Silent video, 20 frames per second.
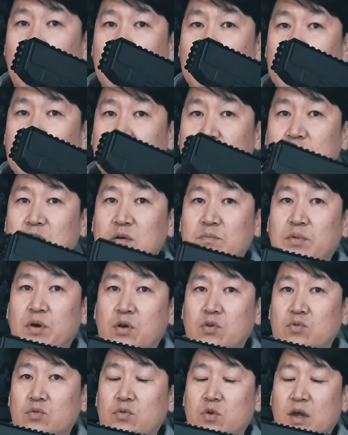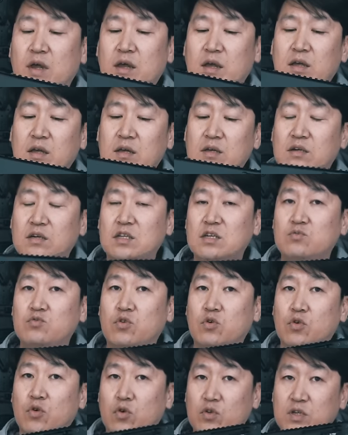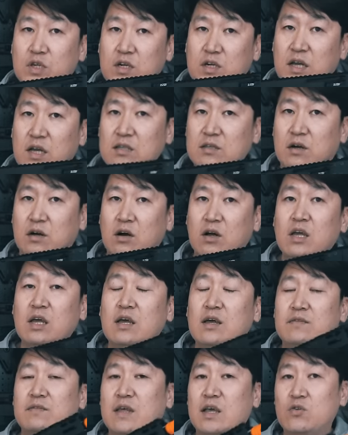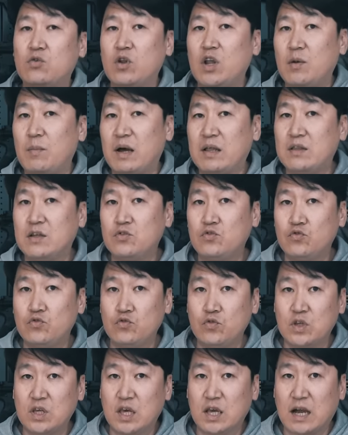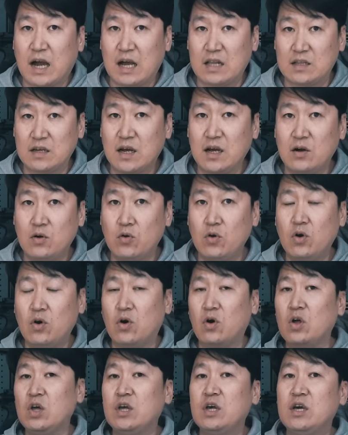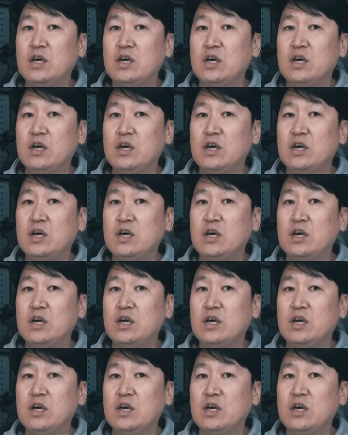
하면은 별도의 그립으로 교체를 해서 내 손에 맞는 튜닝이 가능하고요.